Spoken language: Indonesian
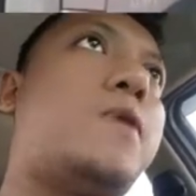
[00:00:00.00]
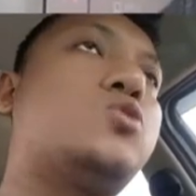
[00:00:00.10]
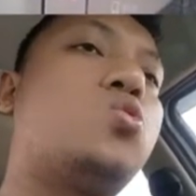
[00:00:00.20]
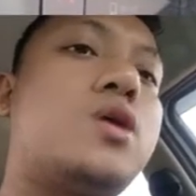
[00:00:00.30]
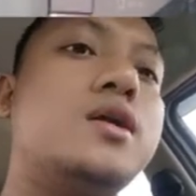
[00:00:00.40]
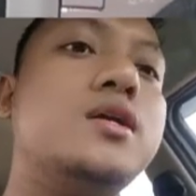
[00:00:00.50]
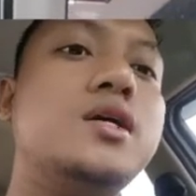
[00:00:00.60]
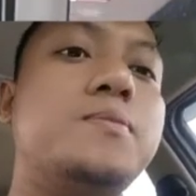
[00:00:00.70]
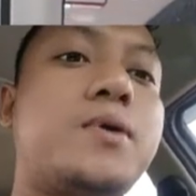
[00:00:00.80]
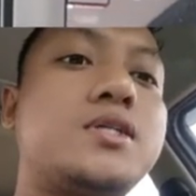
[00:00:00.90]
masukkan
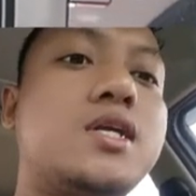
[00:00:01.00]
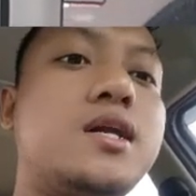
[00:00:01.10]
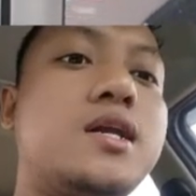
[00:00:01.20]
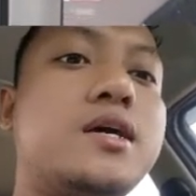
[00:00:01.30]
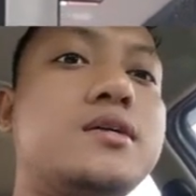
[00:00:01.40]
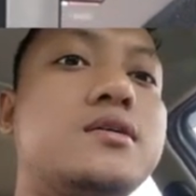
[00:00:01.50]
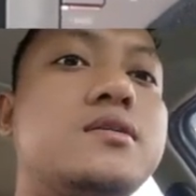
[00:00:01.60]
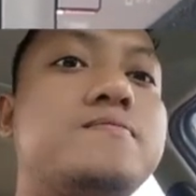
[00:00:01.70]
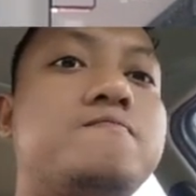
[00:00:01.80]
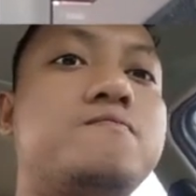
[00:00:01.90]
di perseneling